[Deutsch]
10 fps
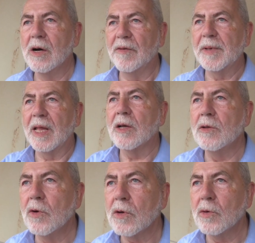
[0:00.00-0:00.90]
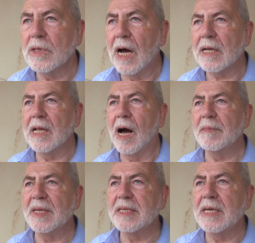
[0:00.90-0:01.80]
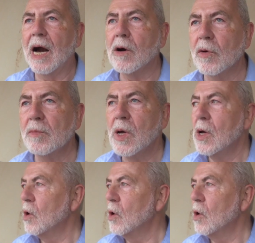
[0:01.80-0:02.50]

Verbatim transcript: Und wenn wir dann genug Gutachten haben, ist ein Jahr rum